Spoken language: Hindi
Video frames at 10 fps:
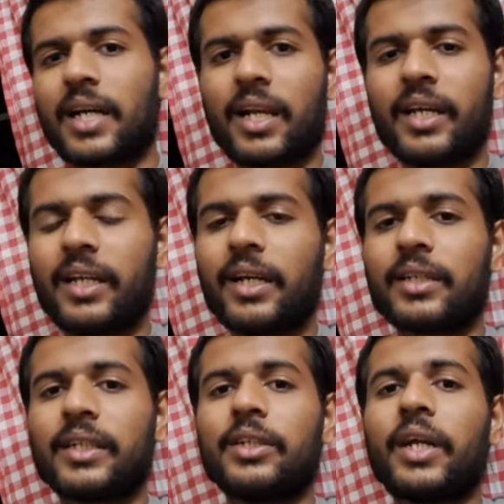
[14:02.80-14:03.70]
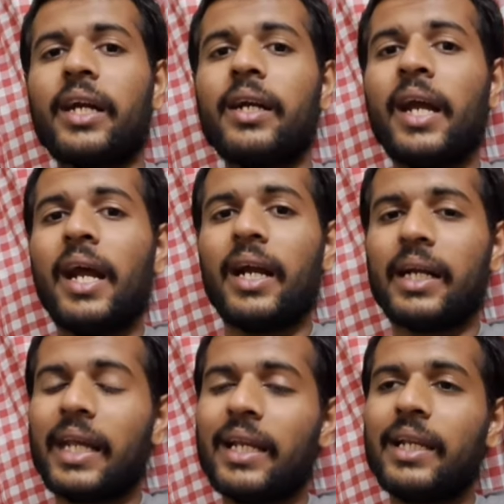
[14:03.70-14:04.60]
जाना ही नहीं करते हैं
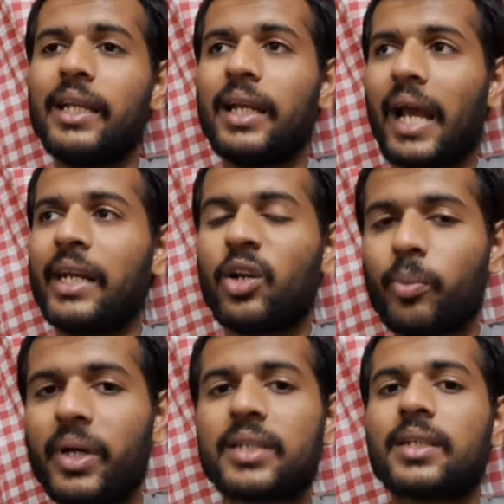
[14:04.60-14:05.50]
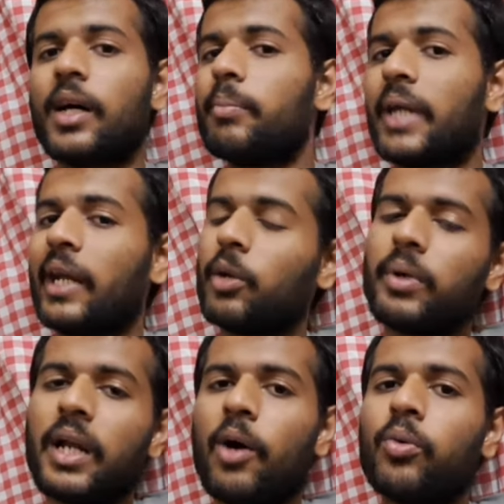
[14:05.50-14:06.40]
एंड डेली नाइन किलोमीटर्स अप नाइन
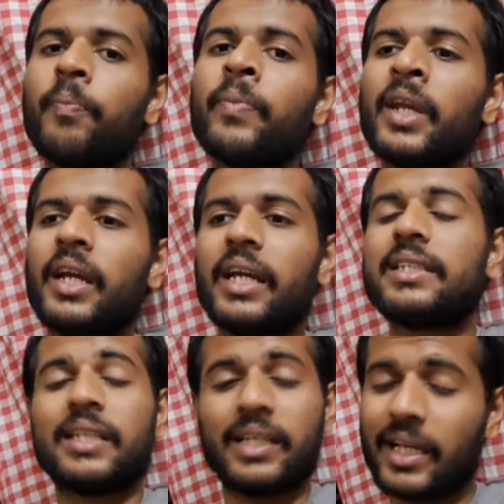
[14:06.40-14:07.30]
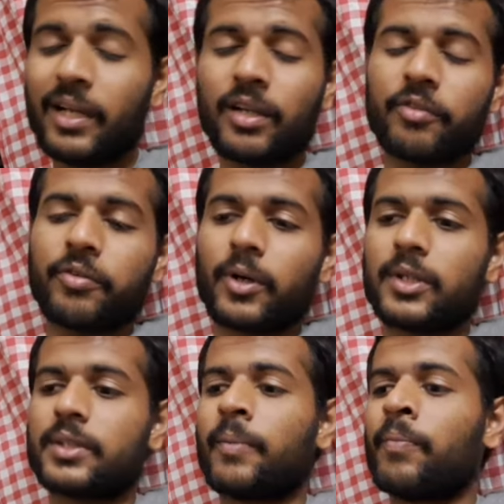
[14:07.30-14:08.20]
किलोमीटर डाउन इज़ रियली टफ फॉर
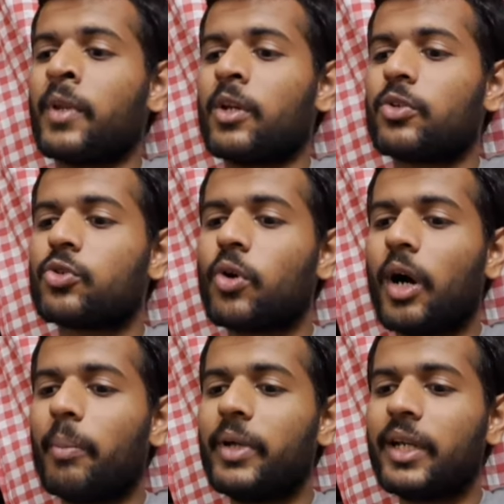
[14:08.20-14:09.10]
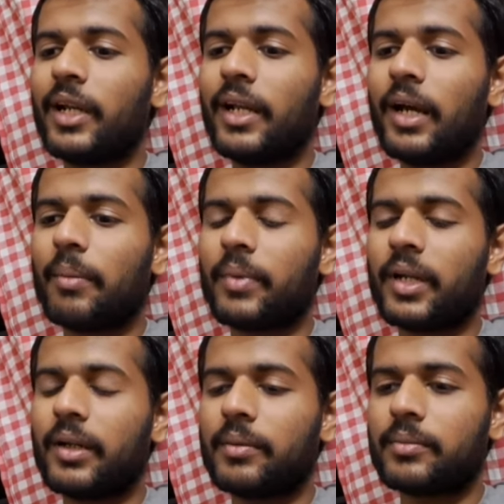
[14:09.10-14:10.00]
अस सो अभी के लिए
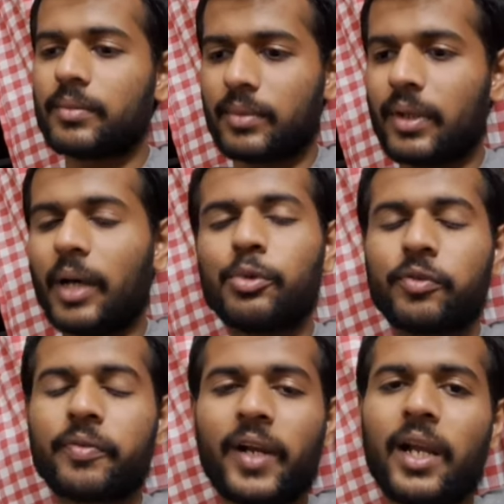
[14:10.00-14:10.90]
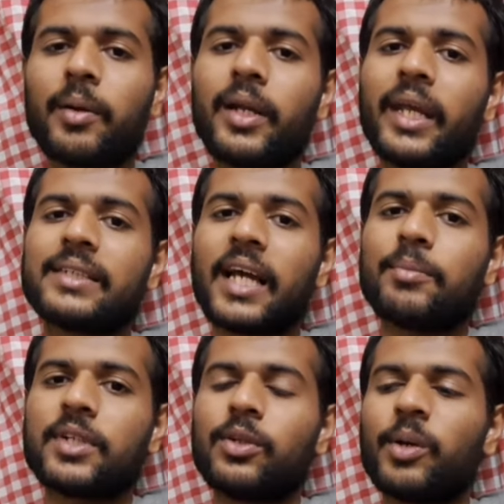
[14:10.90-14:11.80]
हमने अभी तो फिलहाल हमारे
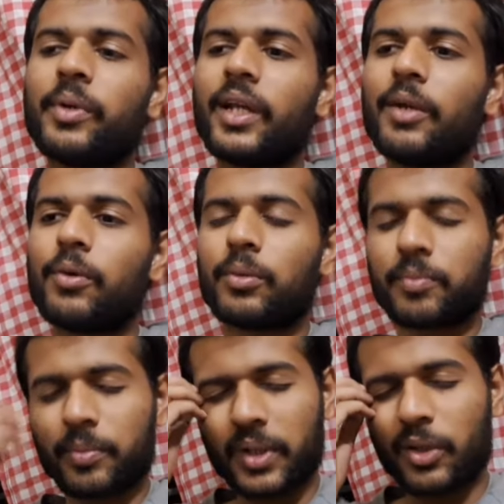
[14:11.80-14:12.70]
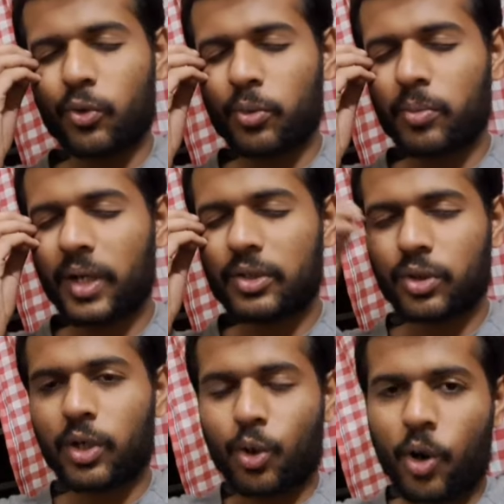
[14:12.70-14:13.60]
एग्ज़ाम्स है तो अभी के लिए वो रूम का
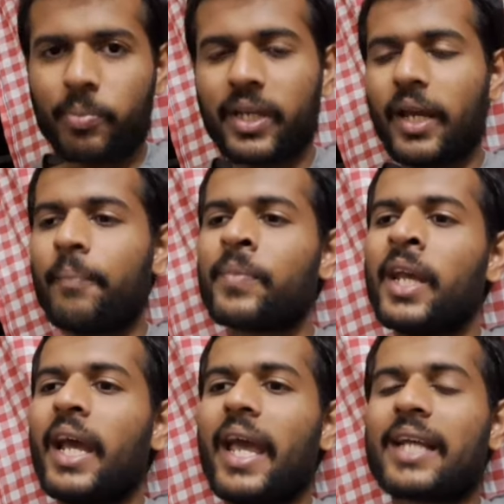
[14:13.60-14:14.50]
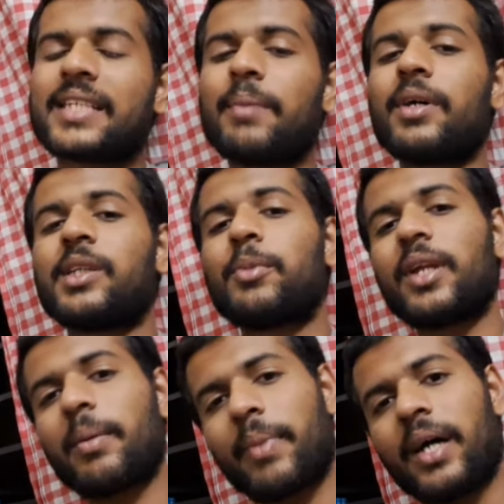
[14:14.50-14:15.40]
थोड़ा ड्रॉप किया है एग्ज़ाम ख़त्म होने
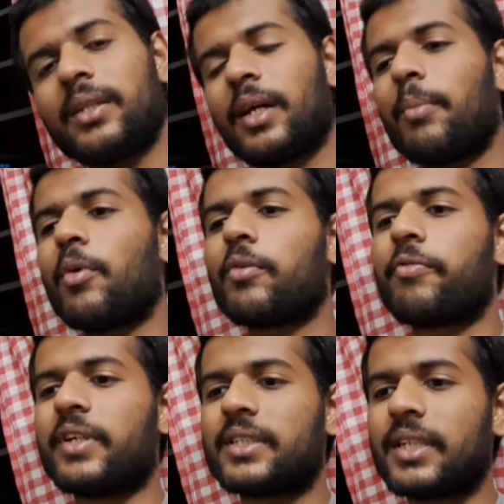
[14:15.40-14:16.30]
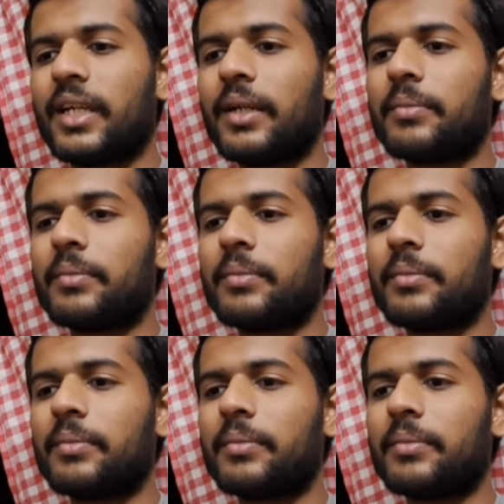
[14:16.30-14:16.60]
के बाद हम लोग फिर से